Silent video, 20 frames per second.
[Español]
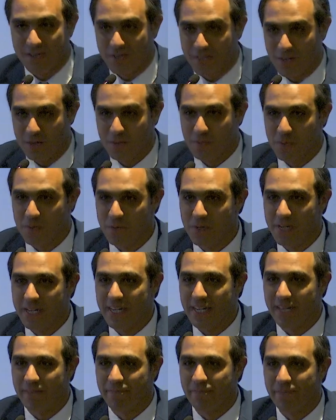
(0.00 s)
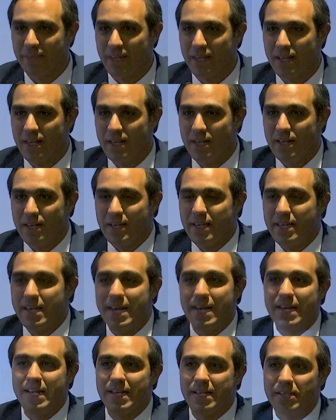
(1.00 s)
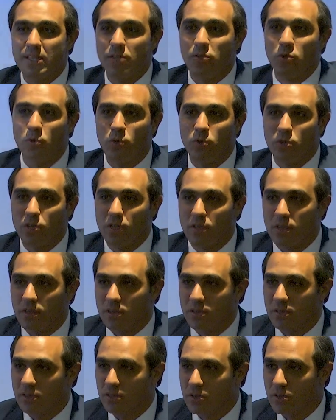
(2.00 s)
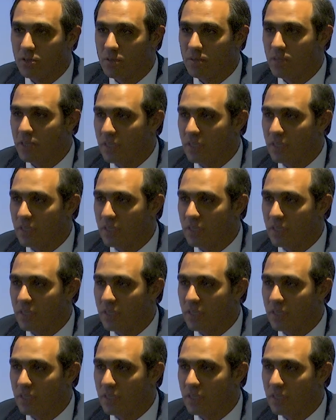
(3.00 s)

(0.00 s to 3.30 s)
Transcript: de Salud Pública. Y el instituto, como